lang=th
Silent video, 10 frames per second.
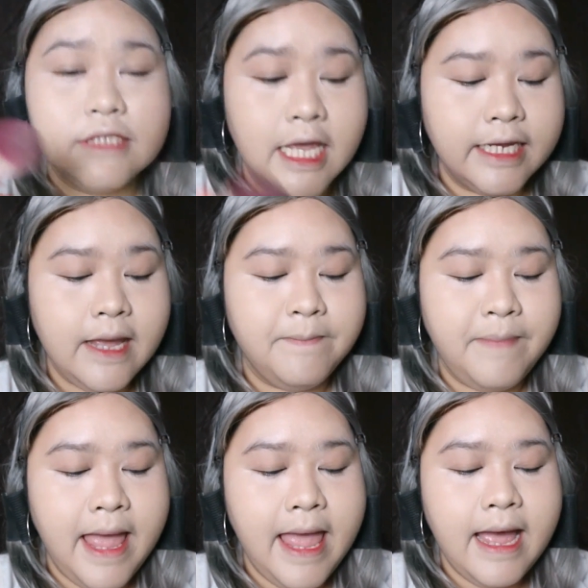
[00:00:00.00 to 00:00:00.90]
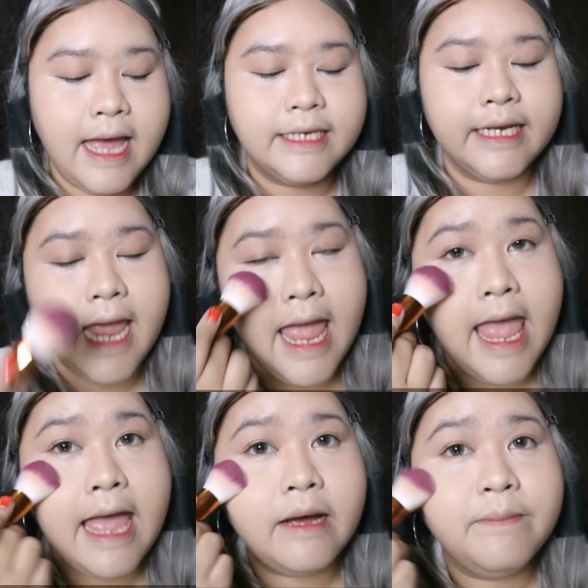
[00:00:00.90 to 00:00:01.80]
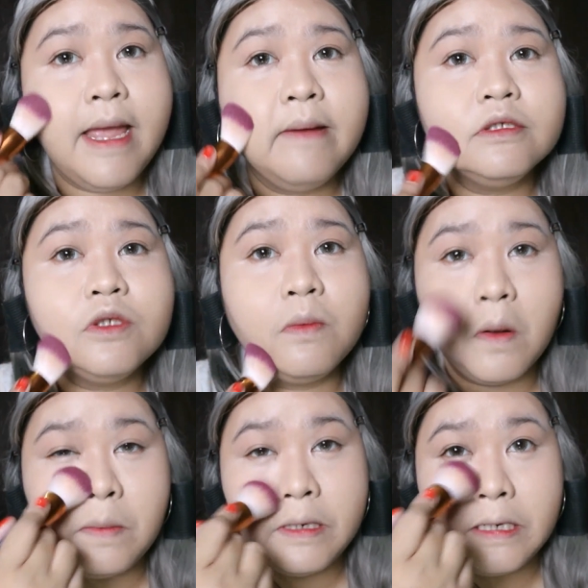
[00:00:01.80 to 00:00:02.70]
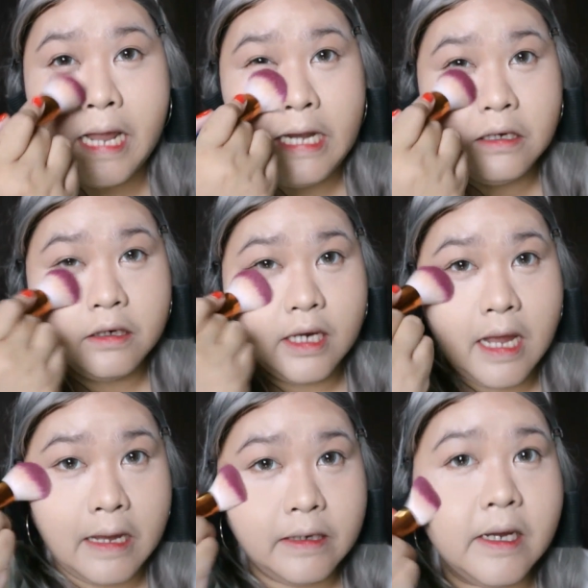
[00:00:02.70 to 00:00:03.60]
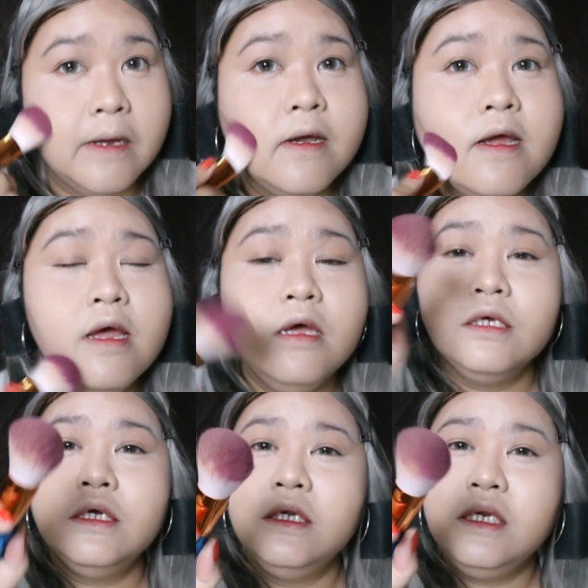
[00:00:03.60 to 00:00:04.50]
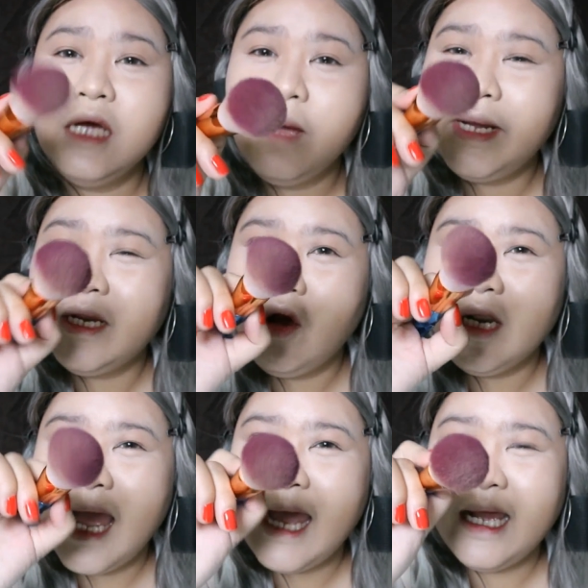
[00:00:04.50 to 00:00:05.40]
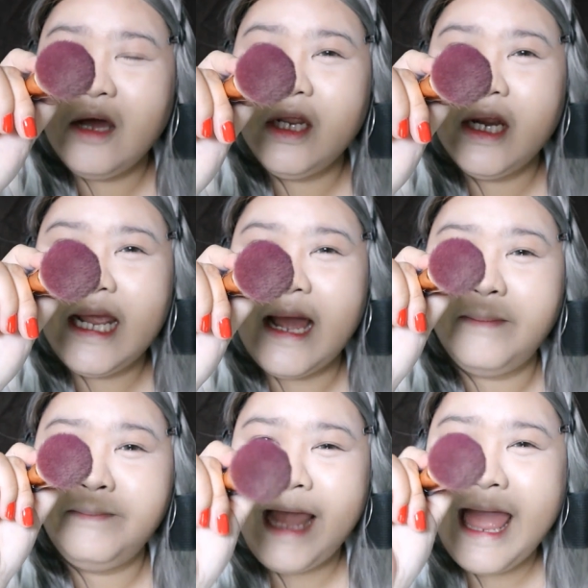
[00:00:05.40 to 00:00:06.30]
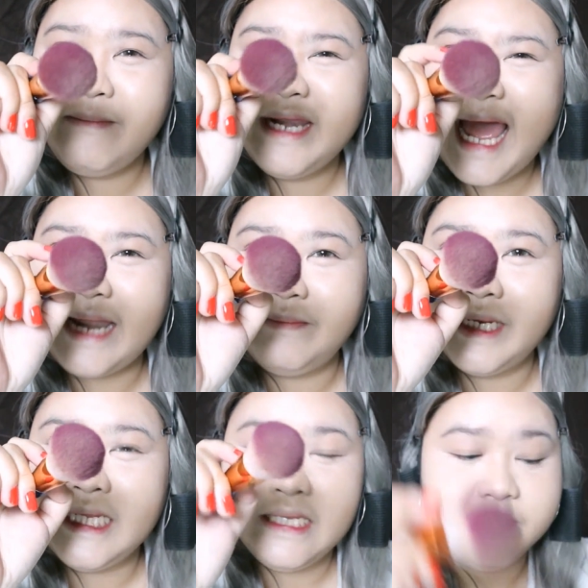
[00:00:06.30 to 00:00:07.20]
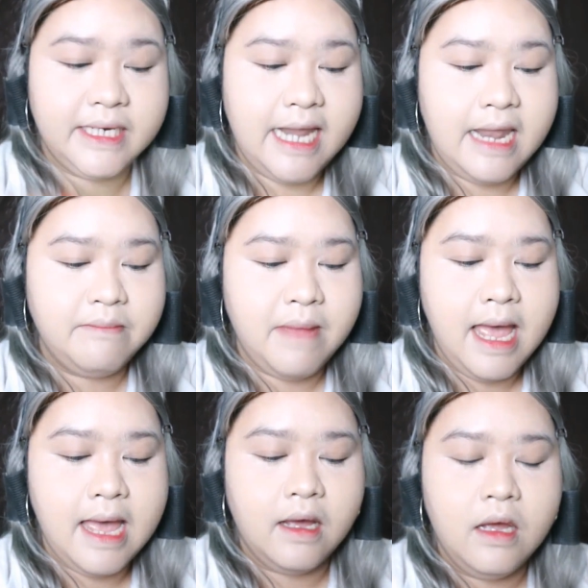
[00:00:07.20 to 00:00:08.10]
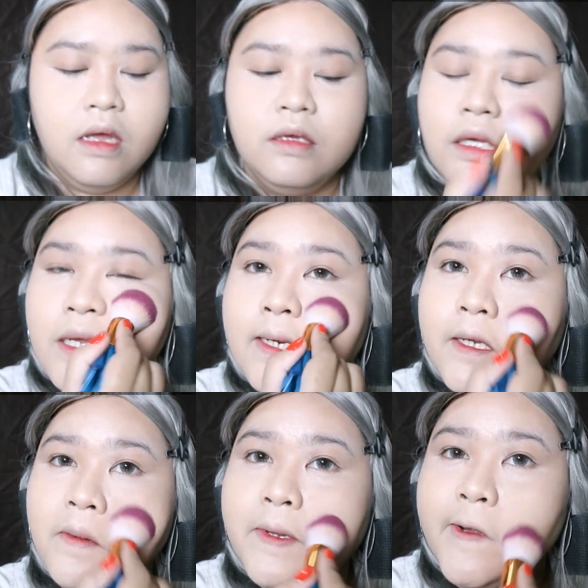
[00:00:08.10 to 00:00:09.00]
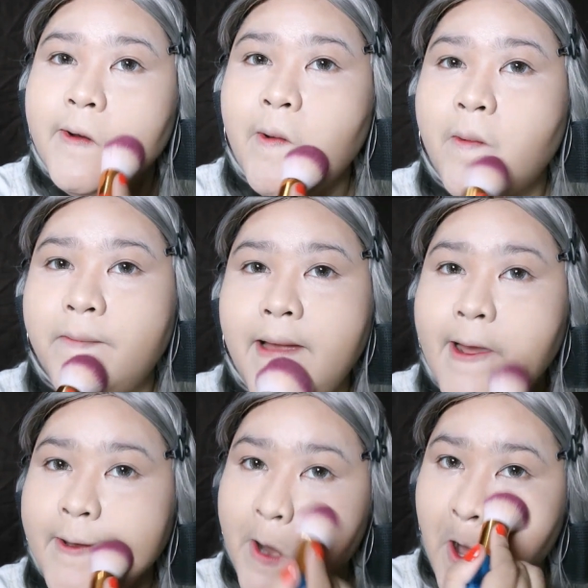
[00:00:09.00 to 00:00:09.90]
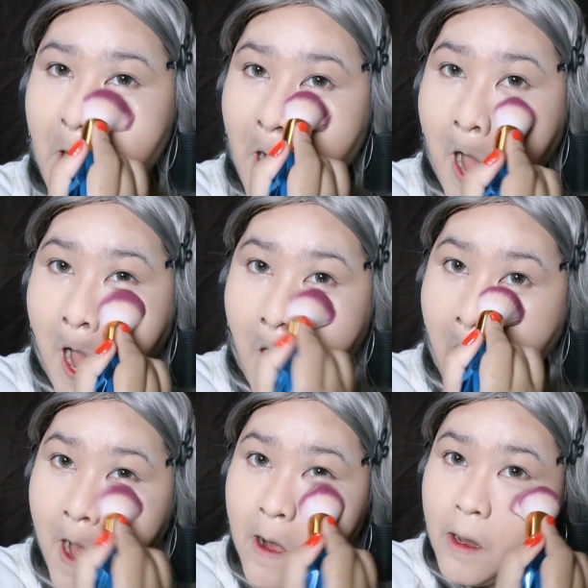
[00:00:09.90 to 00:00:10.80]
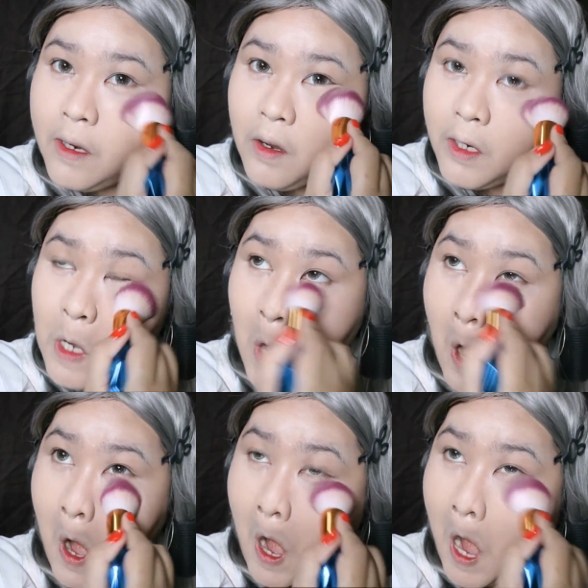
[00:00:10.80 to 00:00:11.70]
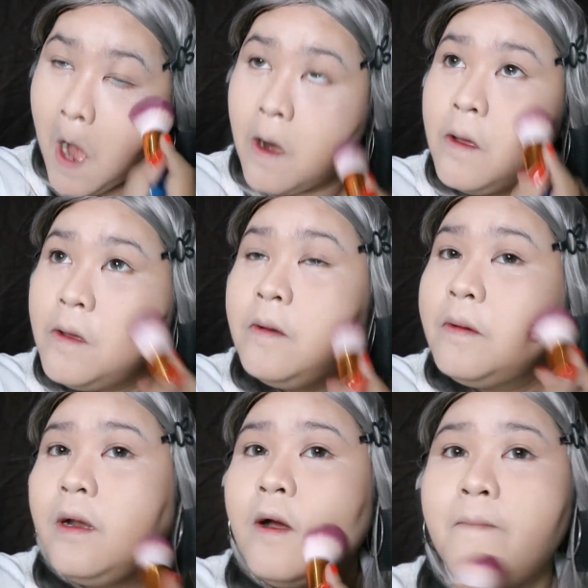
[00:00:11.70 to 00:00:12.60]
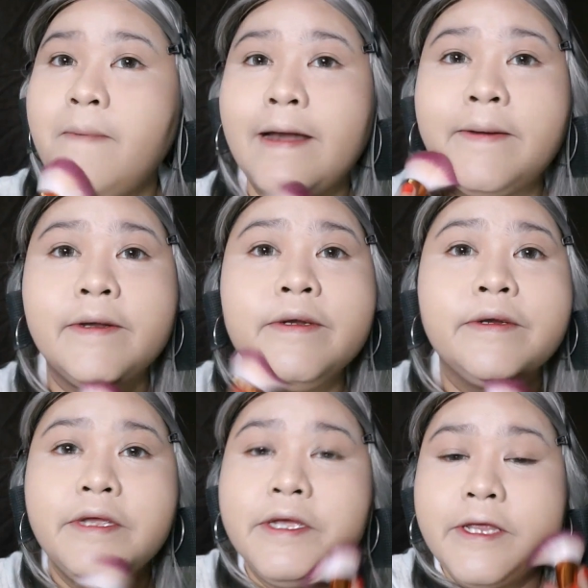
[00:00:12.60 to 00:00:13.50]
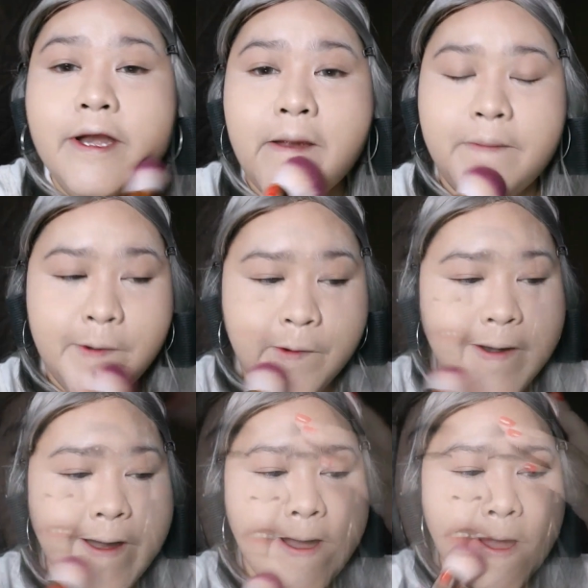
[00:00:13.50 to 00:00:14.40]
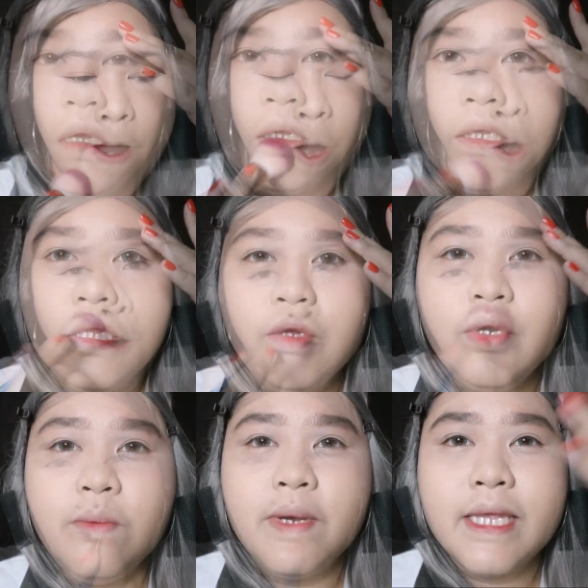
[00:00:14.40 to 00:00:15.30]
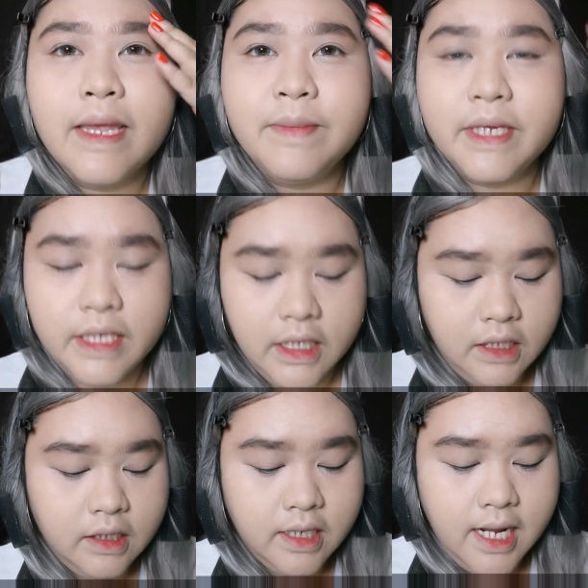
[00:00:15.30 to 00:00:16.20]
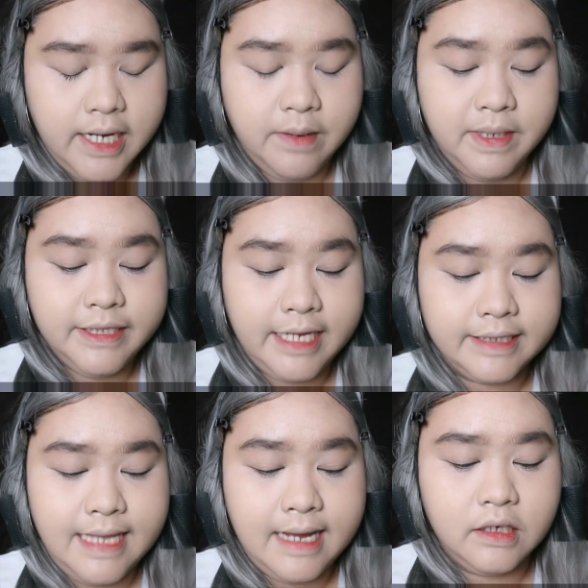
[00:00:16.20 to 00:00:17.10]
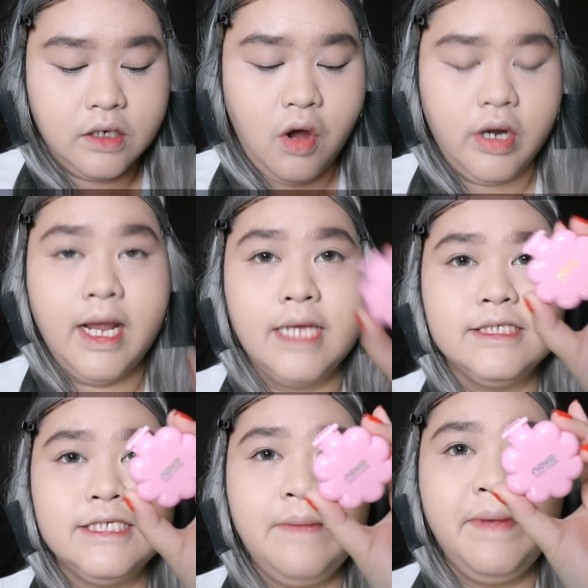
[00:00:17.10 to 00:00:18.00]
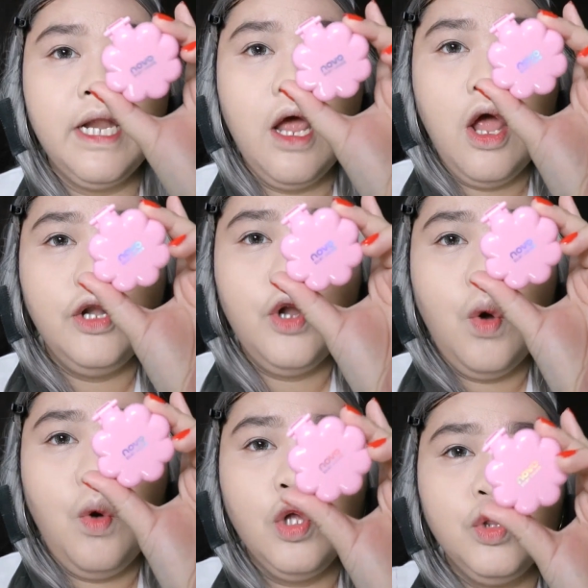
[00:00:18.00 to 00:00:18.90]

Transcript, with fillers: ใช้กับแป้งอัดแข็งแป้งผสมรองพื้นได้เลยนะคะเนี่ยคือเนื้อมันค่อนข้างเขาเรียกเลยอะแปรงมันอัดมาดีมันแน่นมากเพราะฉะนั้นก็ไม่ต้องลงแป้งเยอะนะคะค่อยๆลงแล้วก็ปัดเกลี่ยไปทั่วหน้า คิ้วเดี๋ยวมาเก็บอีกทีนึงนะคะเดี๋ยวมาแต่งตากันก่อนนะคะจะใช้เป็น Novo